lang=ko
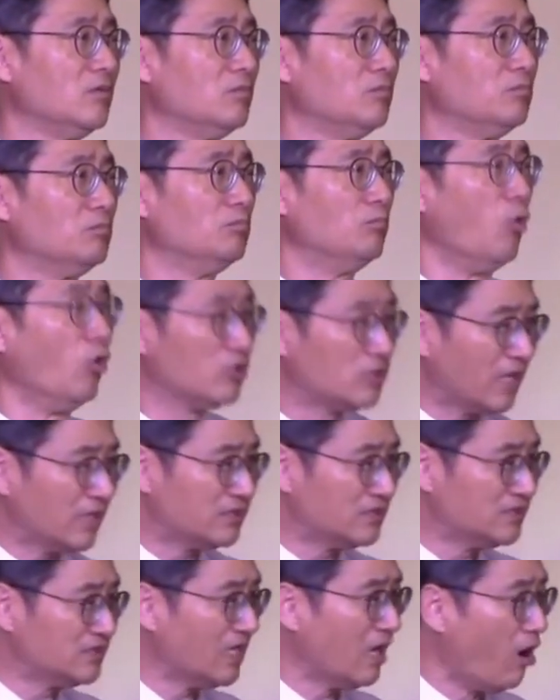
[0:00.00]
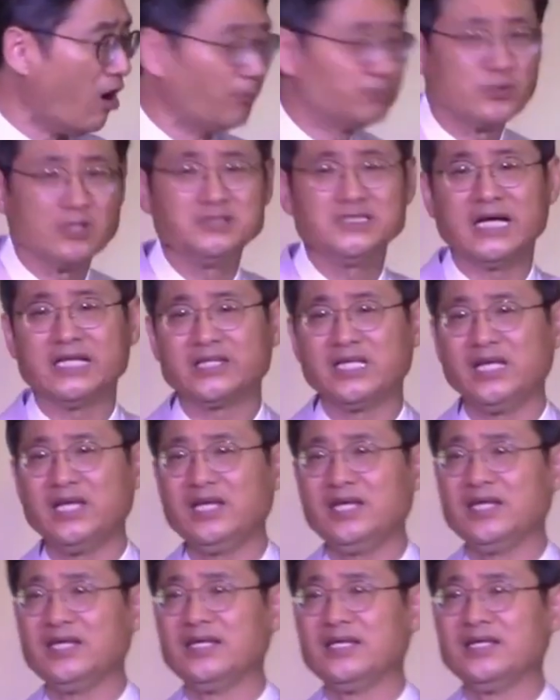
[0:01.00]
못하던 자, 없던 자들이
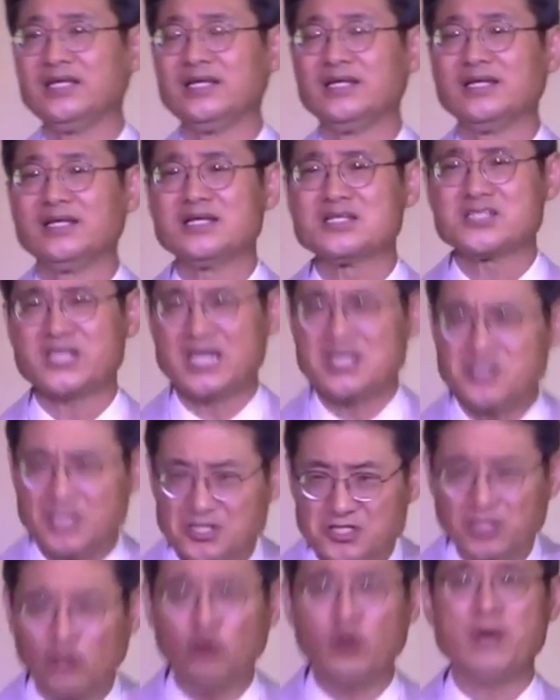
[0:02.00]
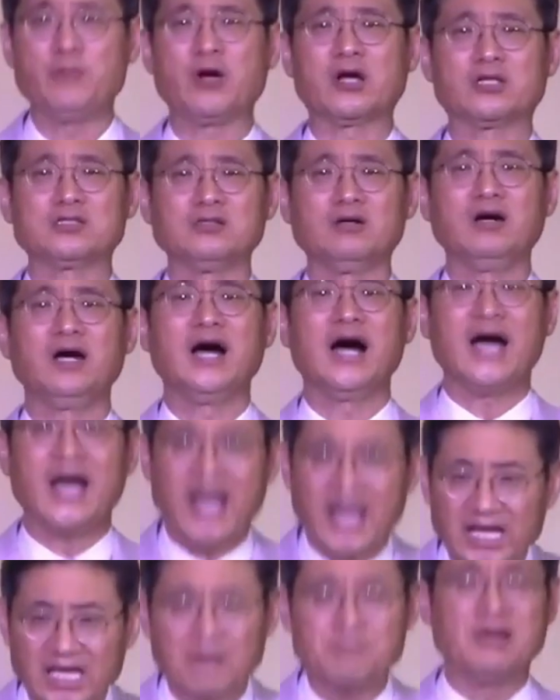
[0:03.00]
생산성을 회복해서
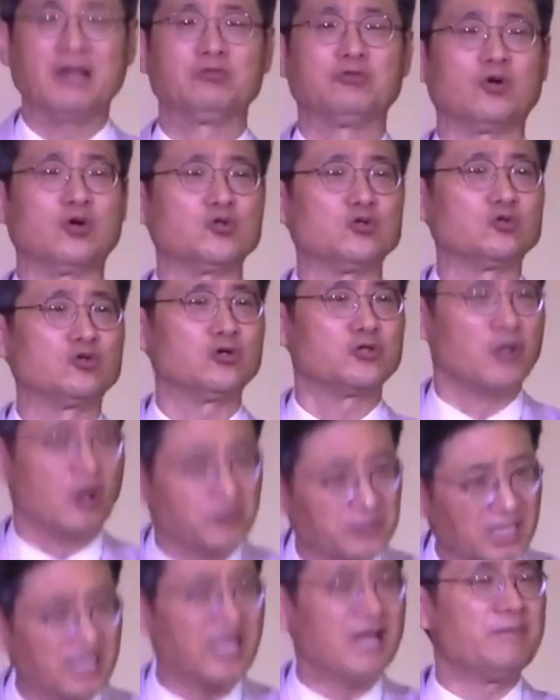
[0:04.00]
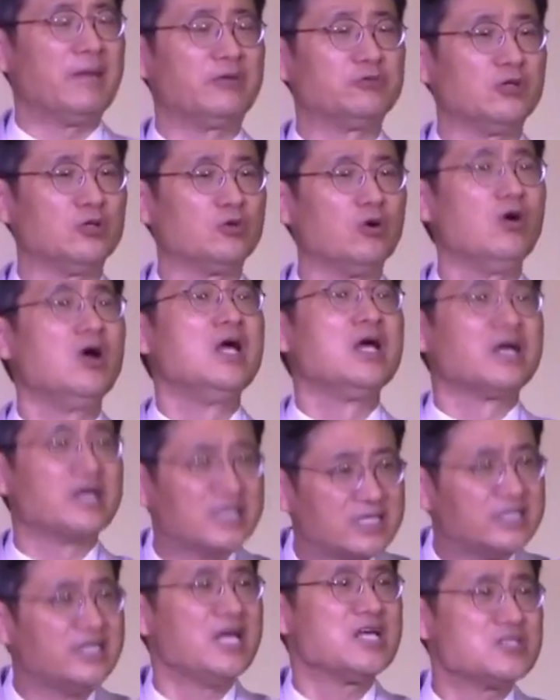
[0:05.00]
하게 만들어주고 경작하게 만들고
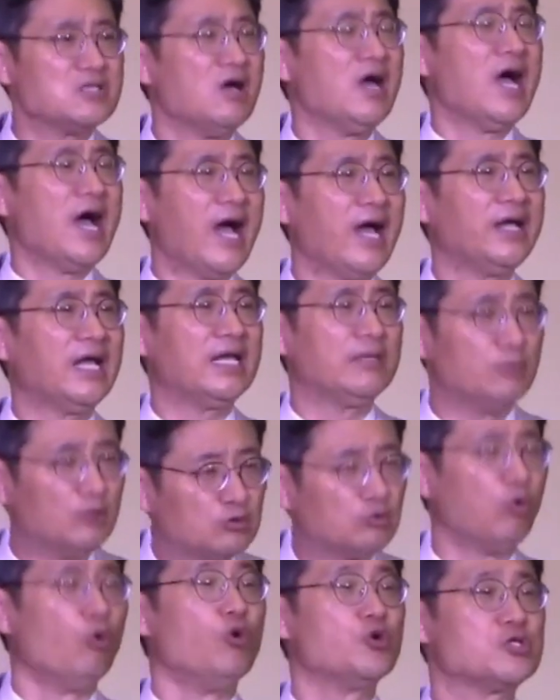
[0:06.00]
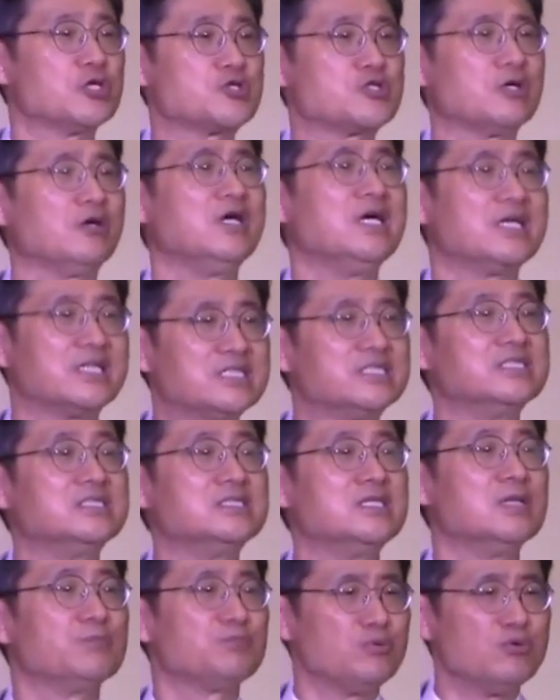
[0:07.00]
그래서 하나님은 도우셔서
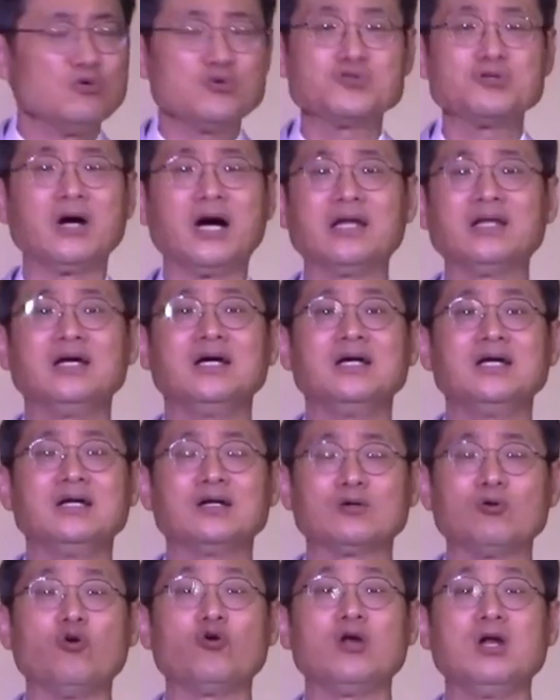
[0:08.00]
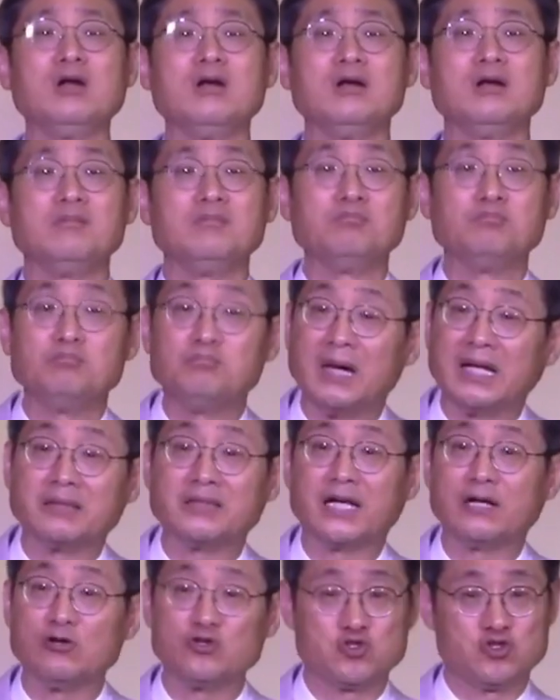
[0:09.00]
그 풍성한 꼴을
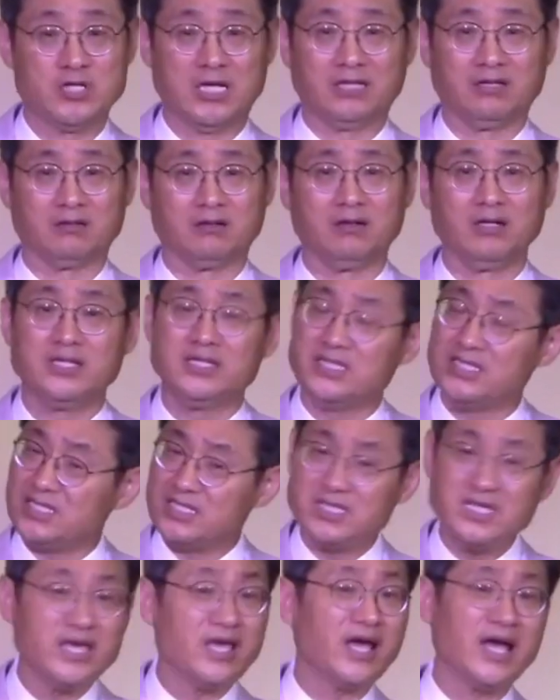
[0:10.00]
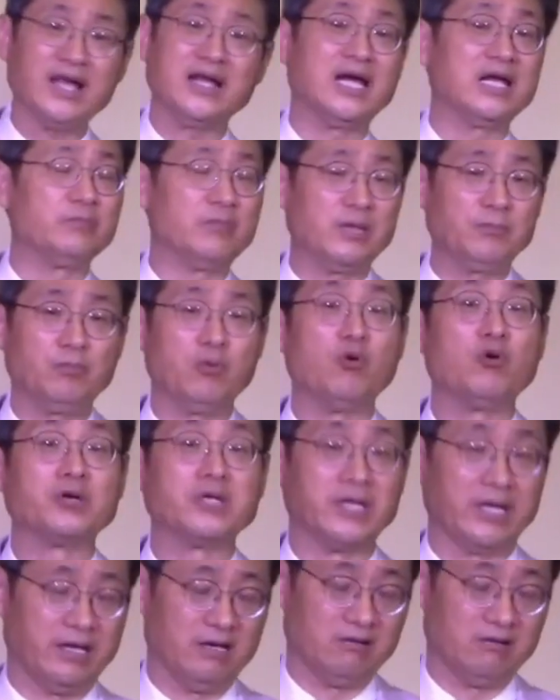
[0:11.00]
만나를 취하는 것 이게 하나님의 복이에요.